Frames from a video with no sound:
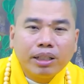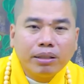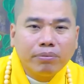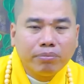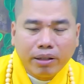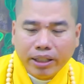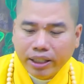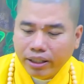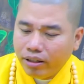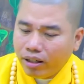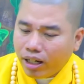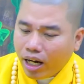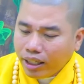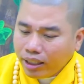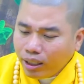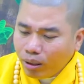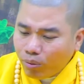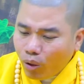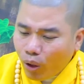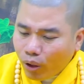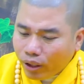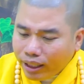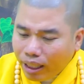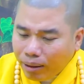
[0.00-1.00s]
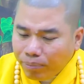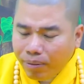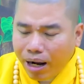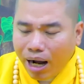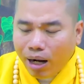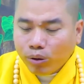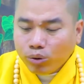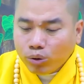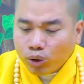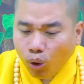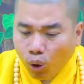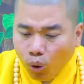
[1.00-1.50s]
Nên mình được ở trong ngôi Tam
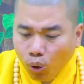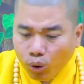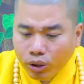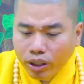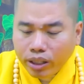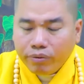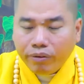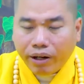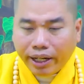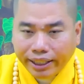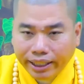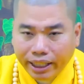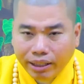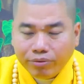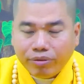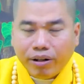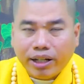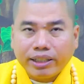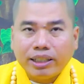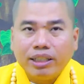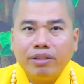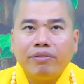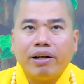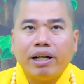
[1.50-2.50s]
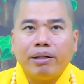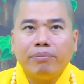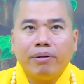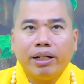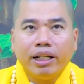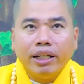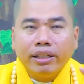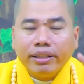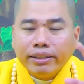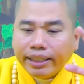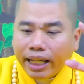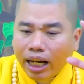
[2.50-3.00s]
Bảo tu như vậy, niệm Phật như vậy,
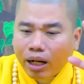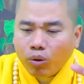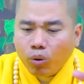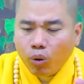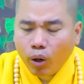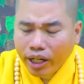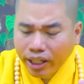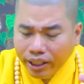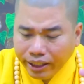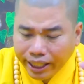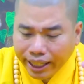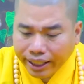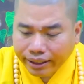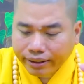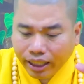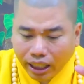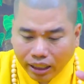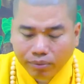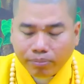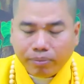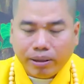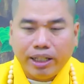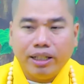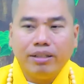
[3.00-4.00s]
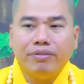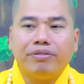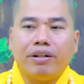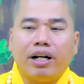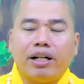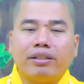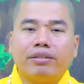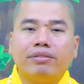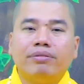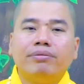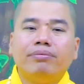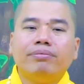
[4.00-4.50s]
mình nên trân quý, nhiệt tình mà niệm
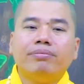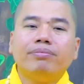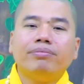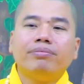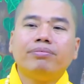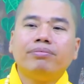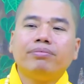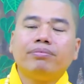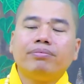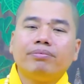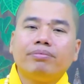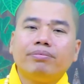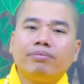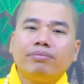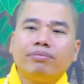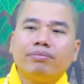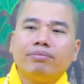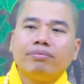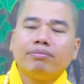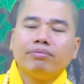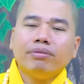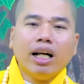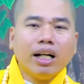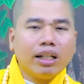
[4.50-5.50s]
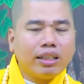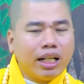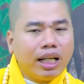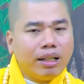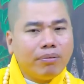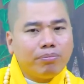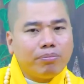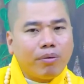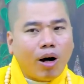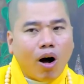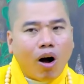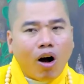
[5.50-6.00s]
Phật. Đừng
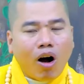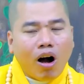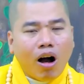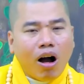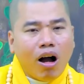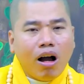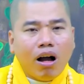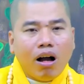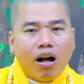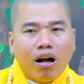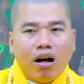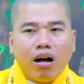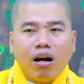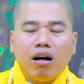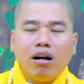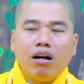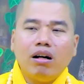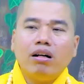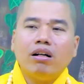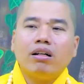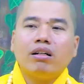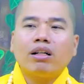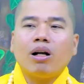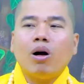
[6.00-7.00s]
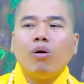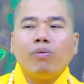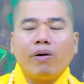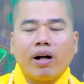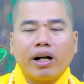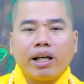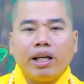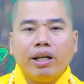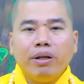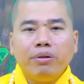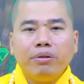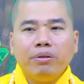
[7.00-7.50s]
nên bỏ câu
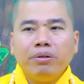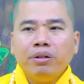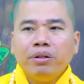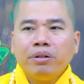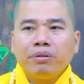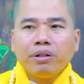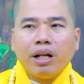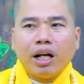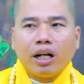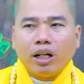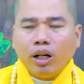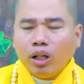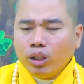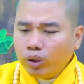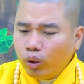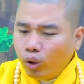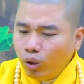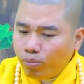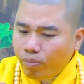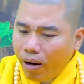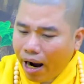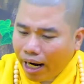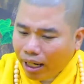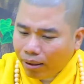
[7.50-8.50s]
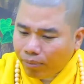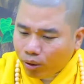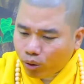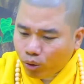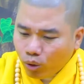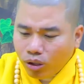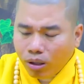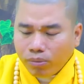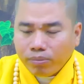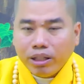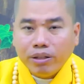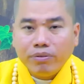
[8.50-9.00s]
Phật hiệu. Đừng có nói tôi bận mà
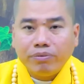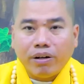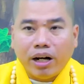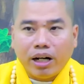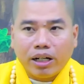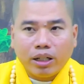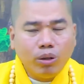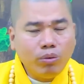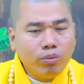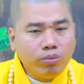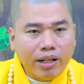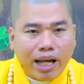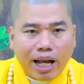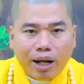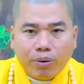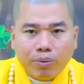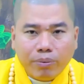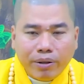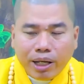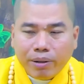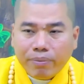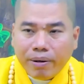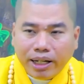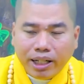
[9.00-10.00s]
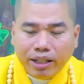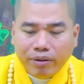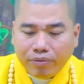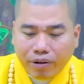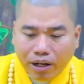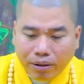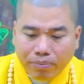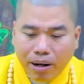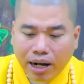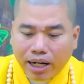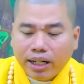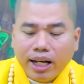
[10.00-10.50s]
tôi không niệm Phật. Lúc nào cũng đeo máy niệm
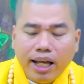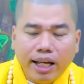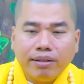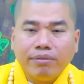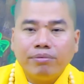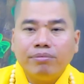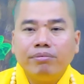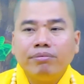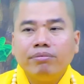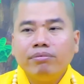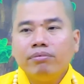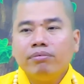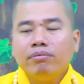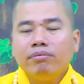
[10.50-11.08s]
Phật, bật lên,